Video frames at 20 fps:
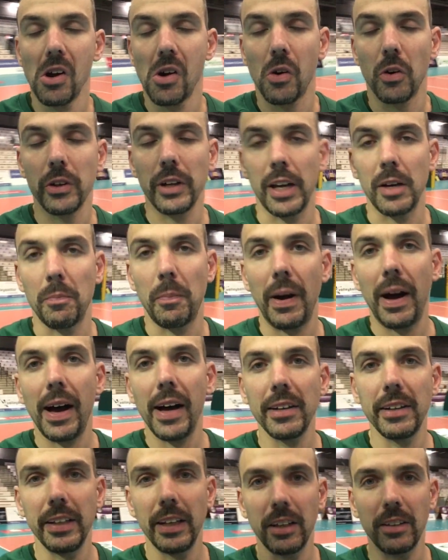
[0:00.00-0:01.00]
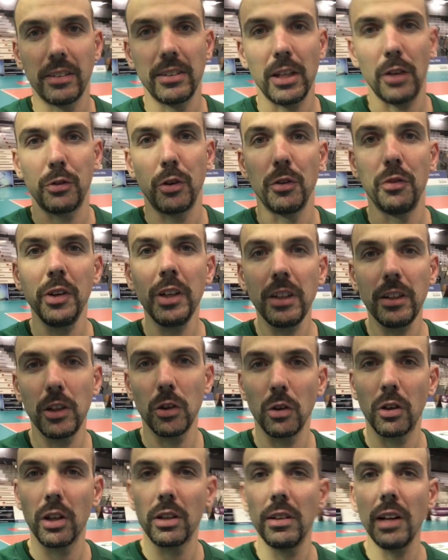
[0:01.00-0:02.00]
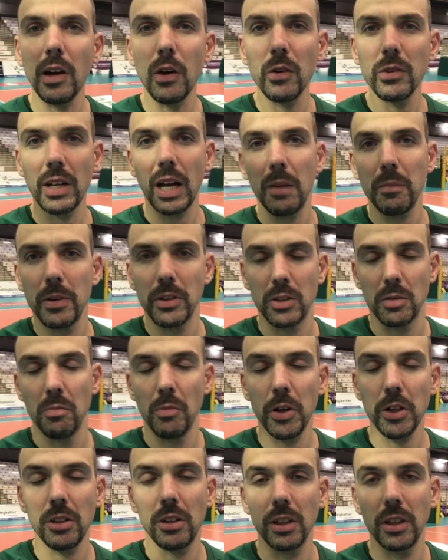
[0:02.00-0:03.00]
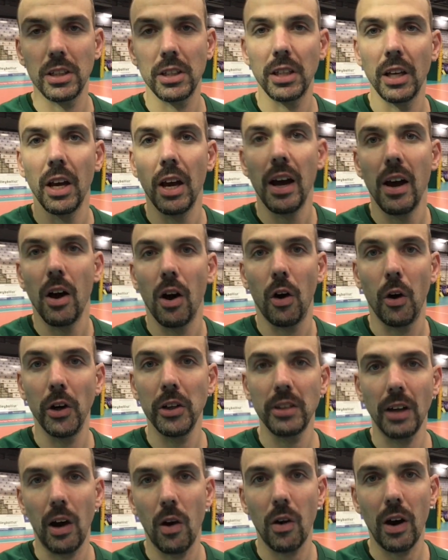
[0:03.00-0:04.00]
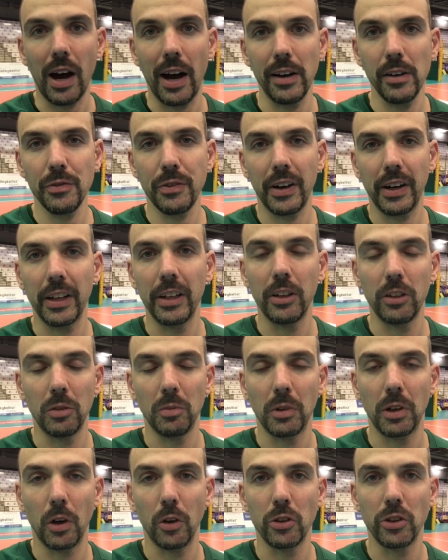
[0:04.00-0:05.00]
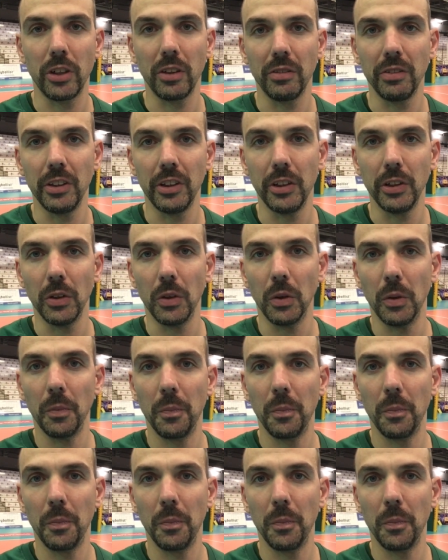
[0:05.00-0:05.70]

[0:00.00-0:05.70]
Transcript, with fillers: Und ein paar Dinge sind dafür wichtig und genau damit möchte ich heute auch anfangen in diesem Coaching-Video.